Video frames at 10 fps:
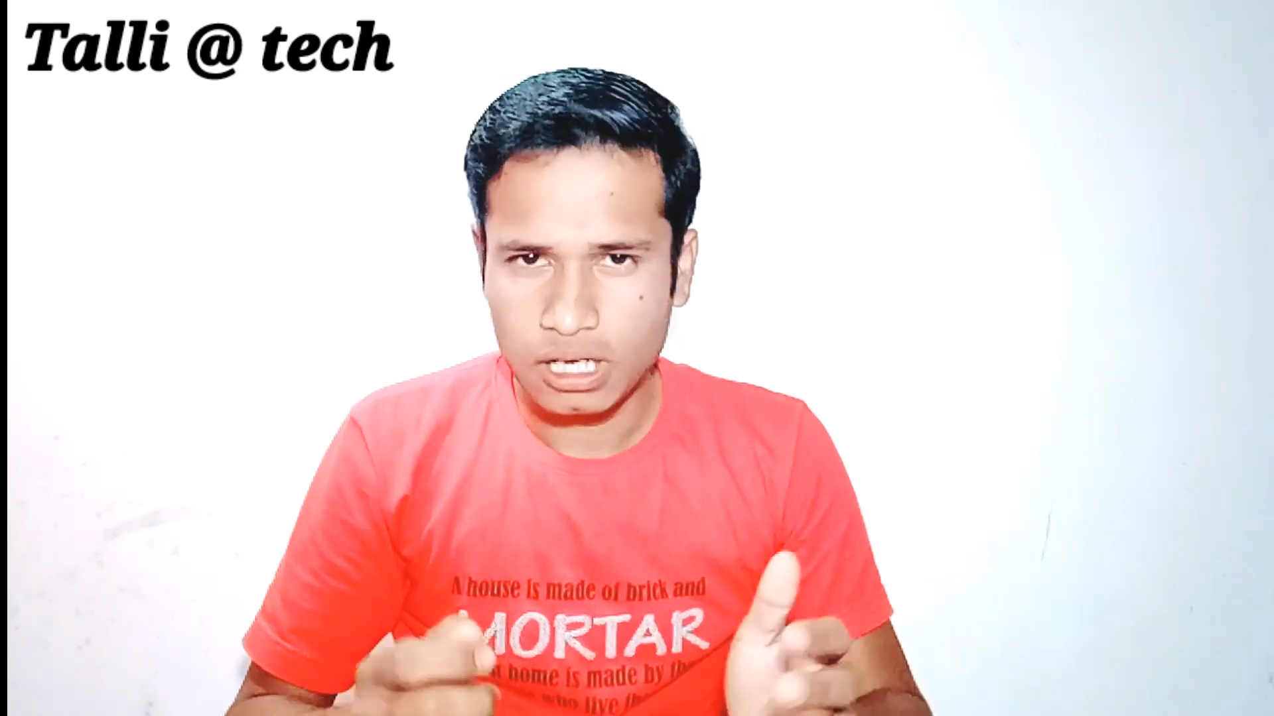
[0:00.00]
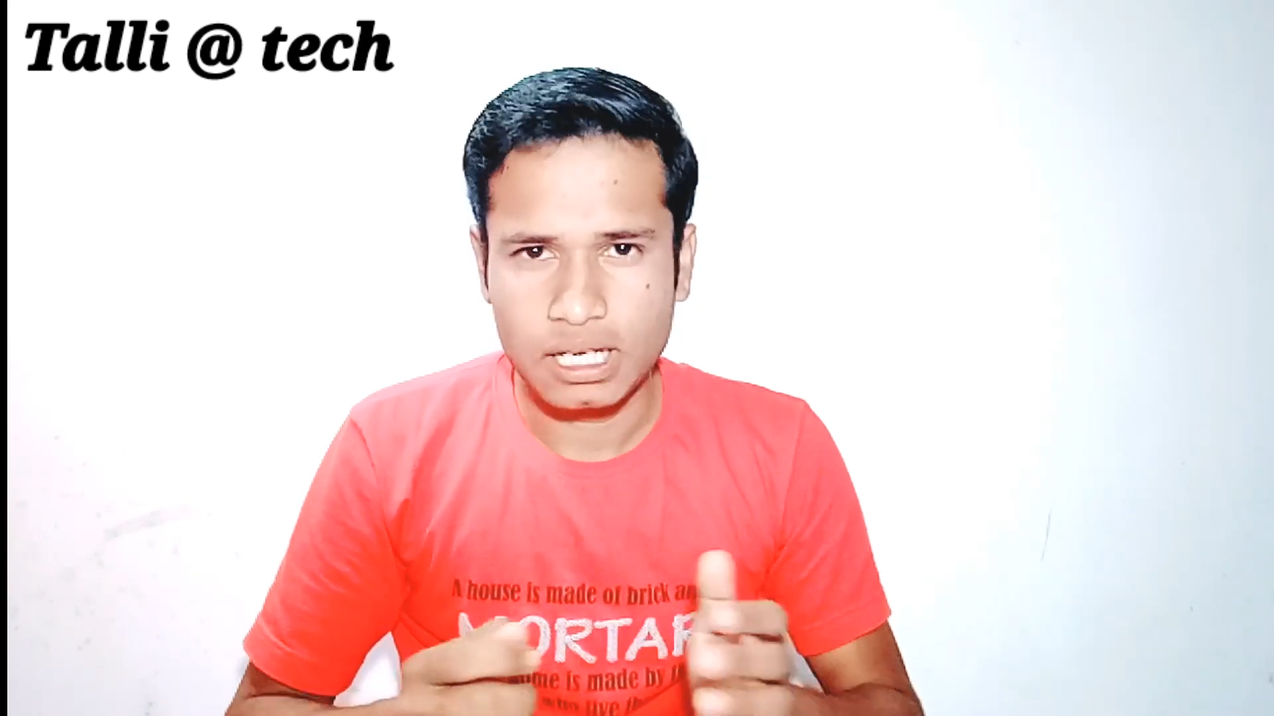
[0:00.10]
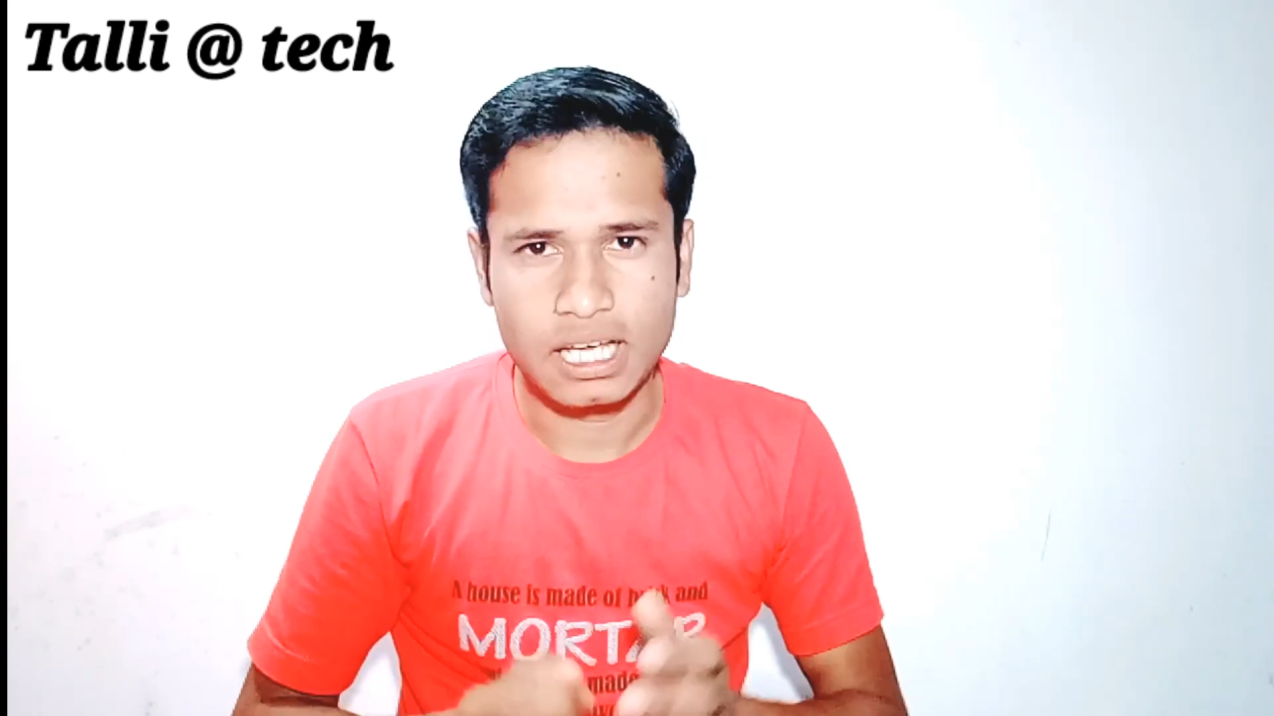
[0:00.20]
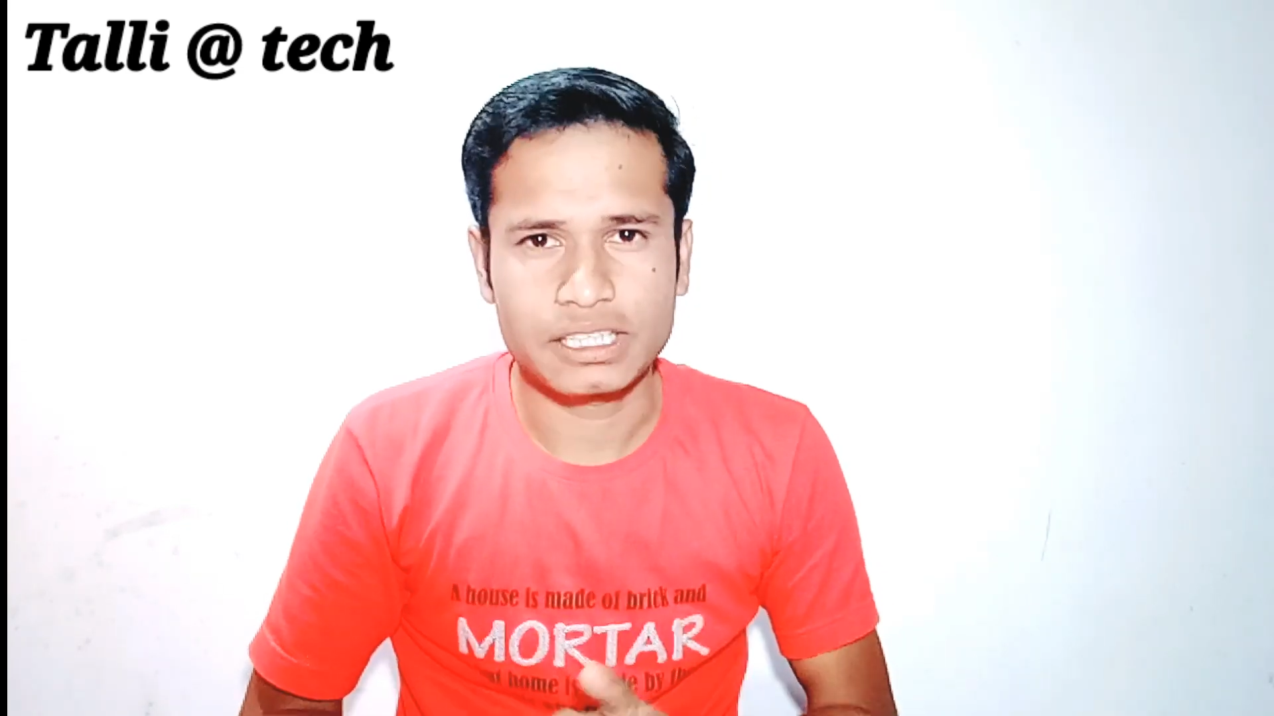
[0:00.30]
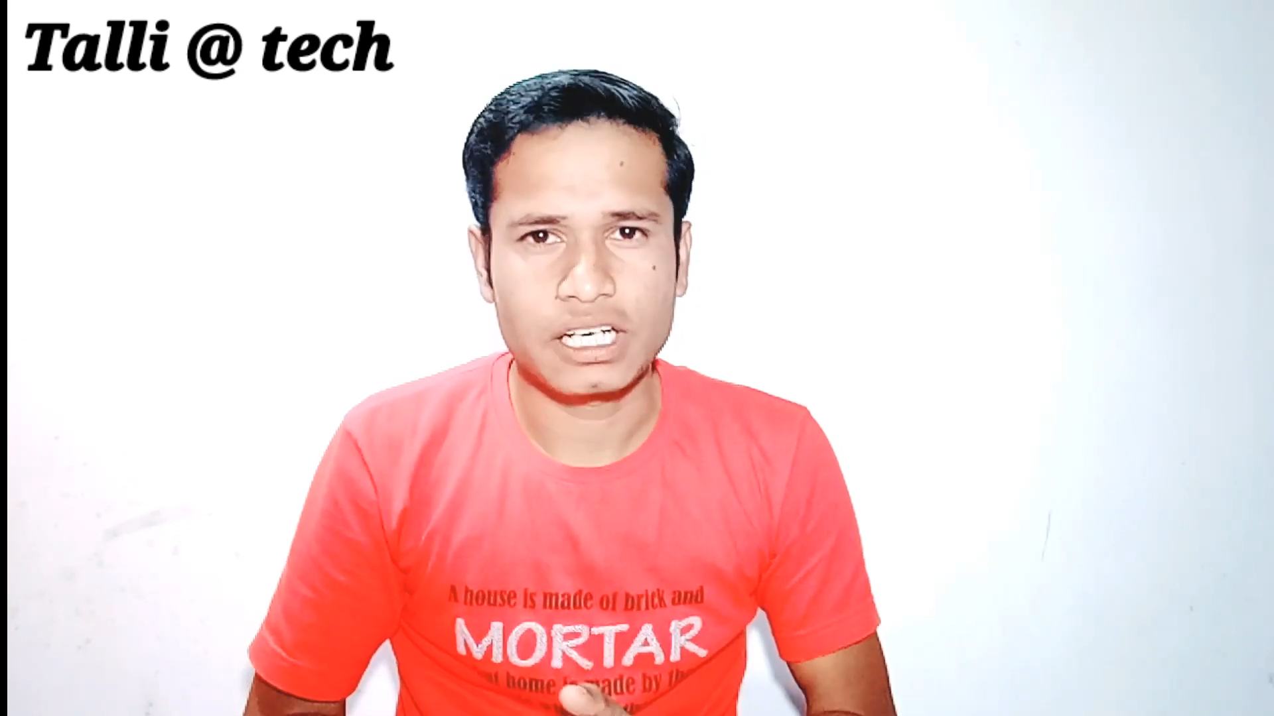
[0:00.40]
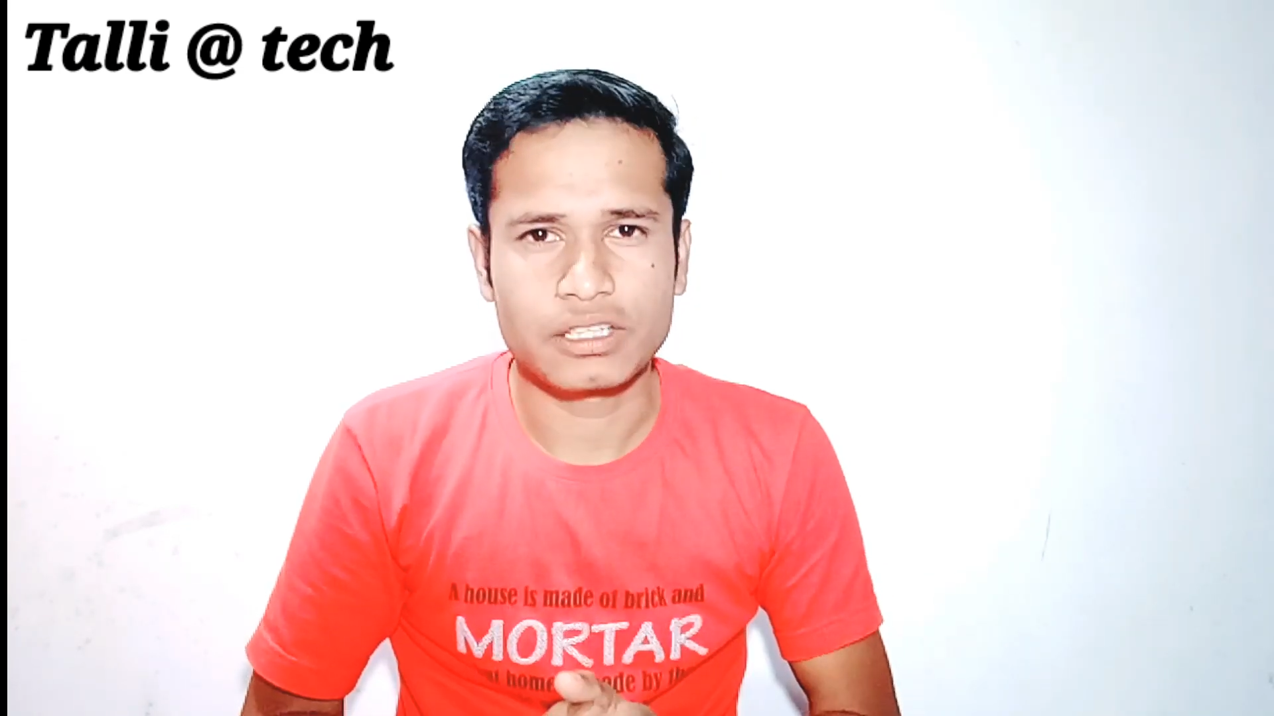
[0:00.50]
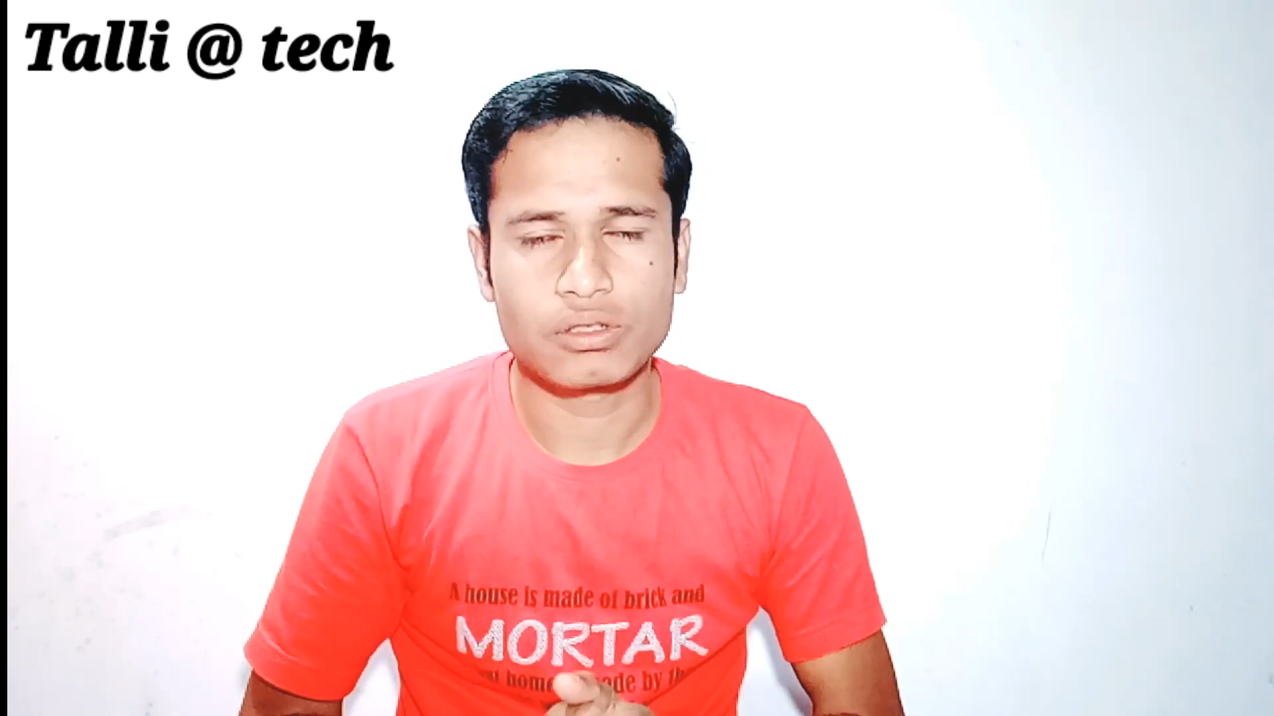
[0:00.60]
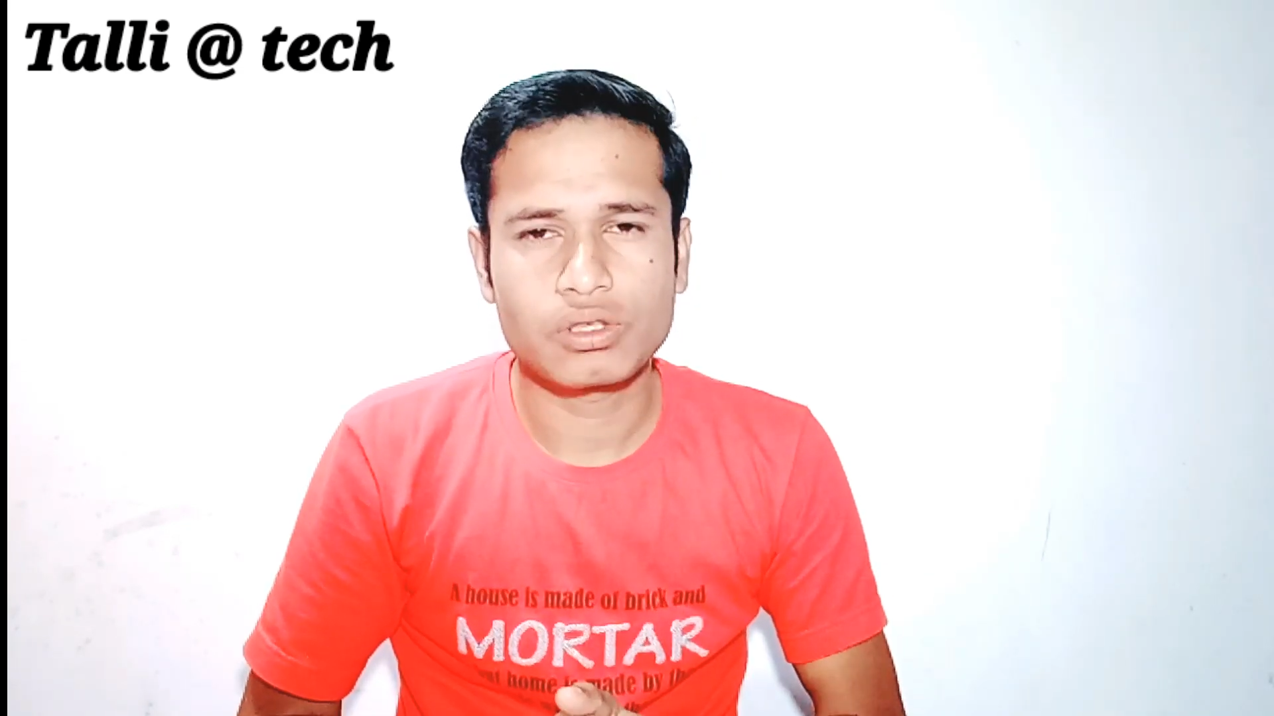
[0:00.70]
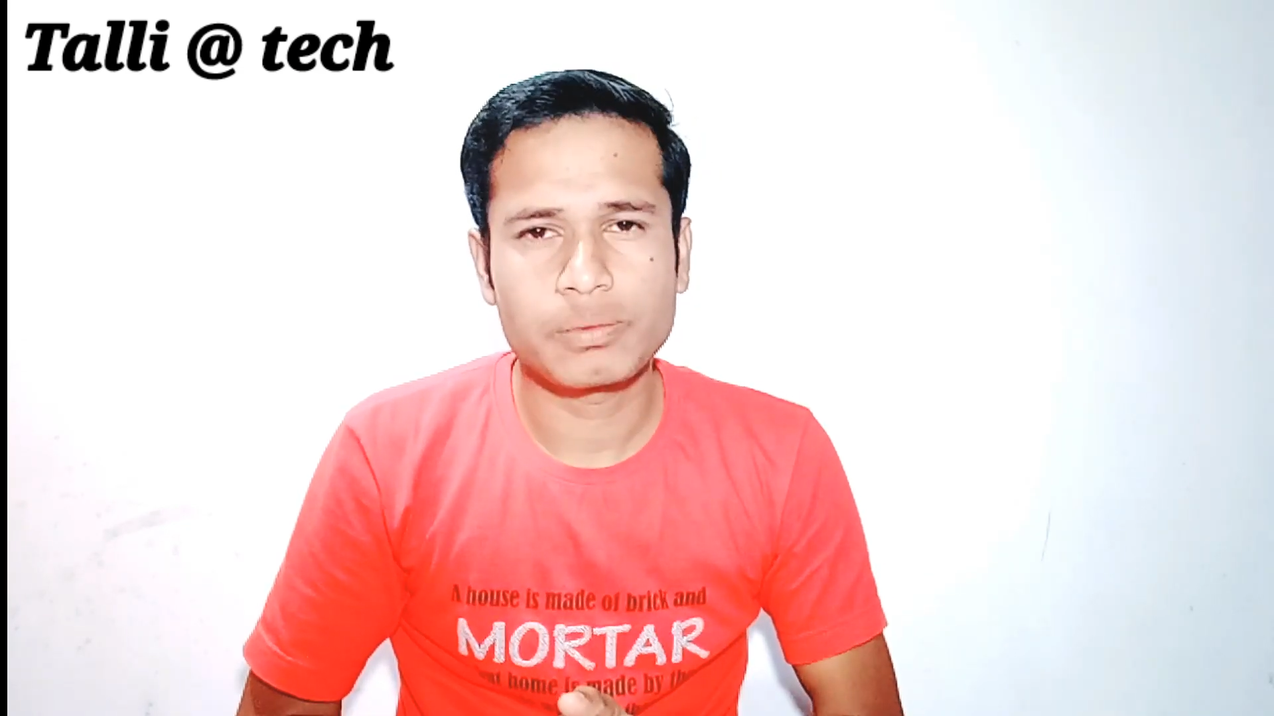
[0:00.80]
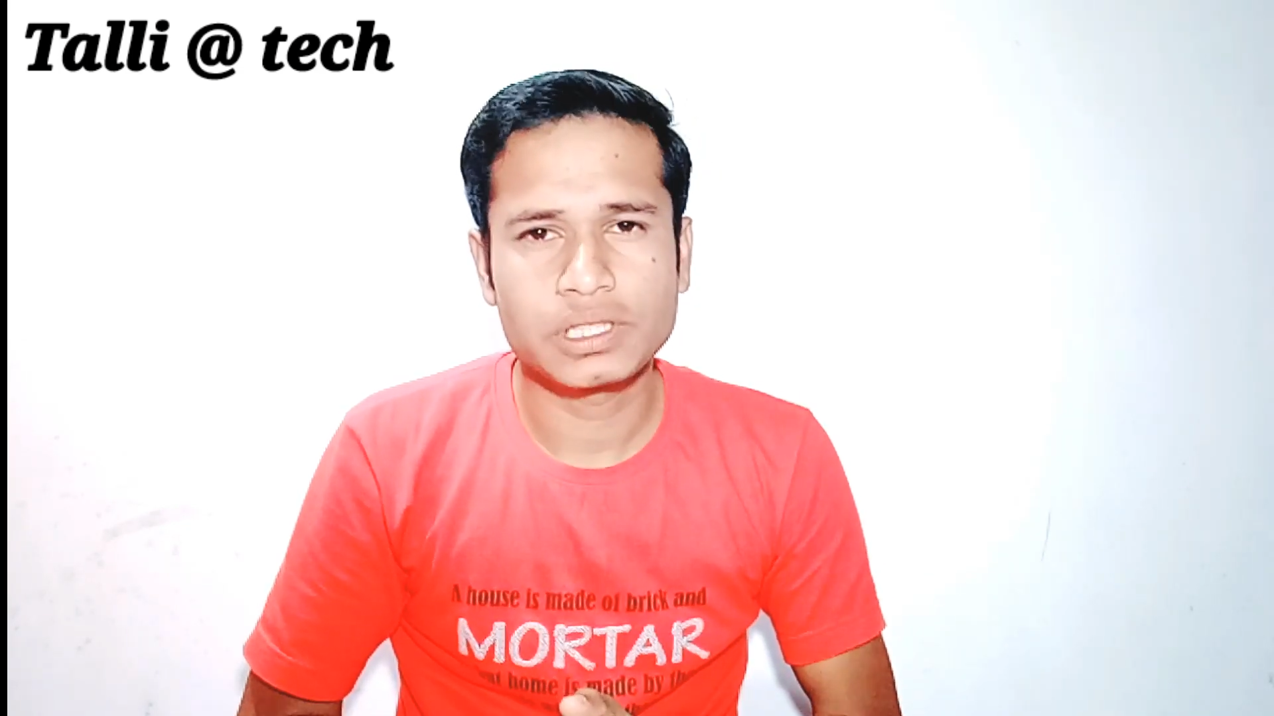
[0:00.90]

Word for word: लाता रहता हूँ तो